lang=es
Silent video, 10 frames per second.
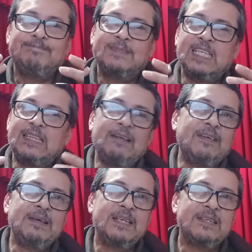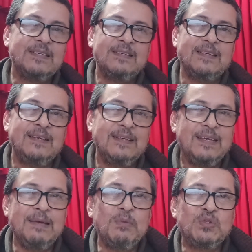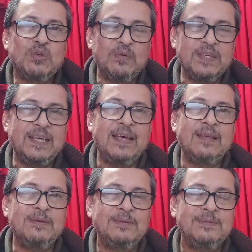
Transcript: que tal vez hemos olvidado